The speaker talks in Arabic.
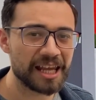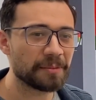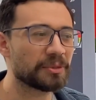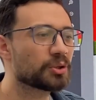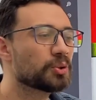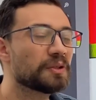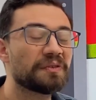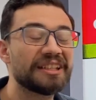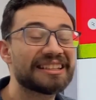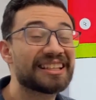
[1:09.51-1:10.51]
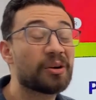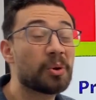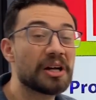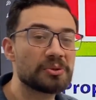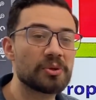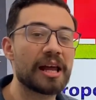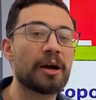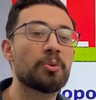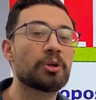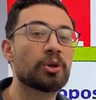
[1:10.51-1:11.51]
بيكون فيه تواصل
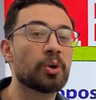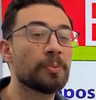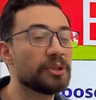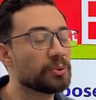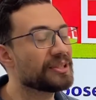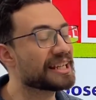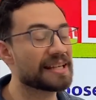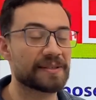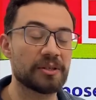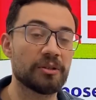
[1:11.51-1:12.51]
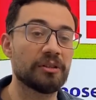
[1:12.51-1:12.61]
او كوميونيكاسيون